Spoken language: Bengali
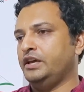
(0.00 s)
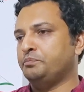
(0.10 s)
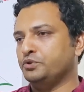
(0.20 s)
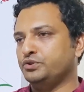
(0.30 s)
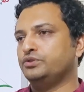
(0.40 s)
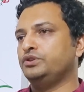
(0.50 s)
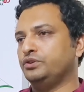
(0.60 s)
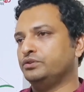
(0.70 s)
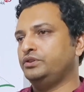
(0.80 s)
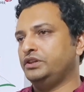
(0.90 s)
এই
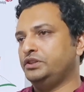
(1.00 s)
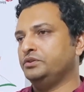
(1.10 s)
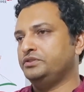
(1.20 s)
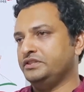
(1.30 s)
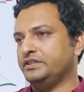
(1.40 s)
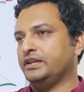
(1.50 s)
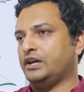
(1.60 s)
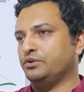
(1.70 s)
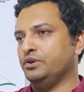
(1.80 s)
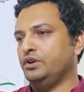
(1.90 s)
প্রযুক্তিগত দিক দিয়েও সিসিএন
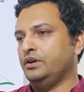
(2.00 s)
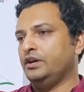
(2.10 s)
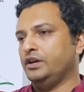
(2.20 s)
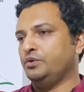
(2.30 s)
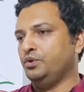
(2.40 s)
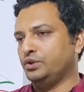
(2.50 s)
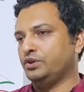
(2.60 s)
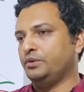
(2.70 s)
আরও উন্নত